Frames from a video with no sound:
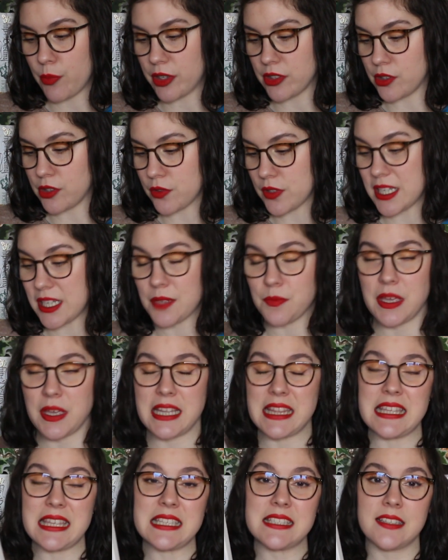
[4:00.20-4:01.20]

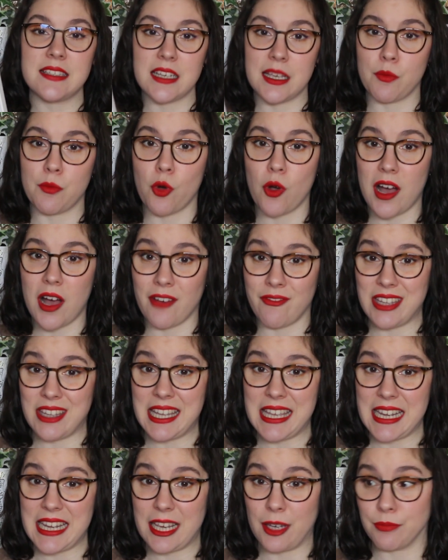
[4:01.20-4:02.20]
particolarmente, staremo a
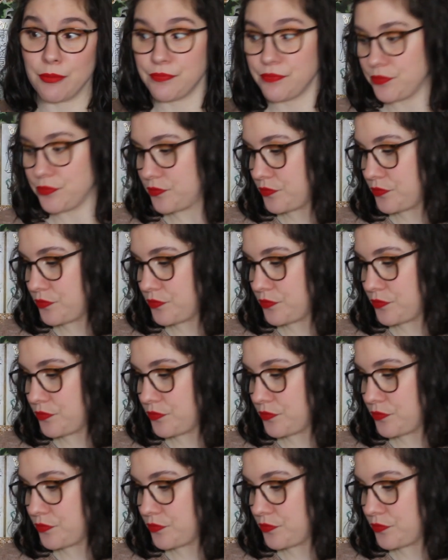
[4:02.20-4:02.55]
vedere.